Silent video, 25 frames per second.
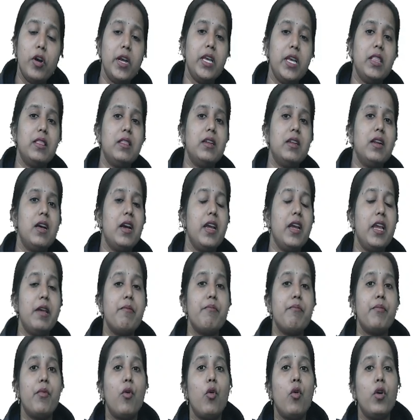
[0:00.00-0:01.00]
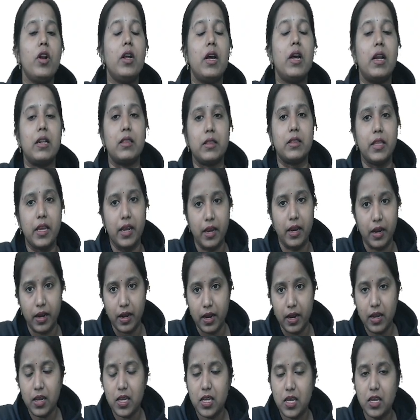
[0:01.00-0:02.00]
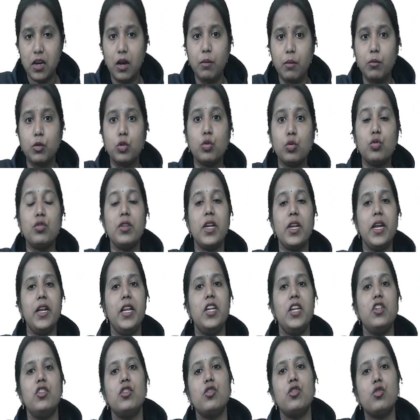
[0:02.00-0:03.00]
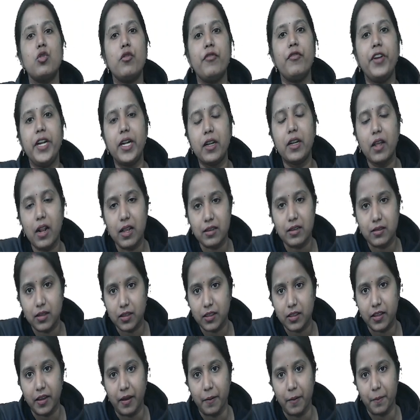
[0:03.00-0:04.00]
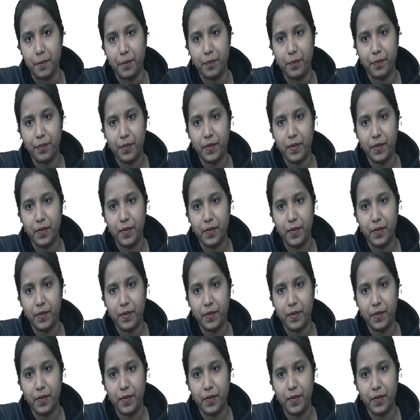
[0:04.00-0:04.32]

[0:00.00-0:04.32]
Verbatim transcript: लोग इतना इंपोर्ट करते हैं कि हम दूसरे नेशंस को फीड करा सकते हैं